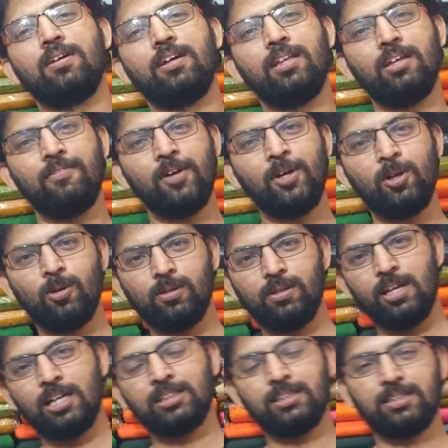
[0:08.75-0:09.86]
இந்த வீடியோ
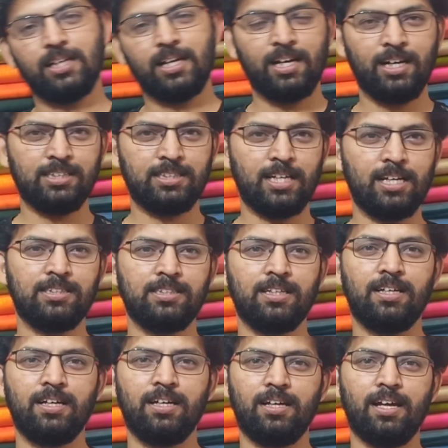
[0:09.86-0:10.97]
தியாசில்ஸ் என்னென்ன சாரீஸ் இருக்கு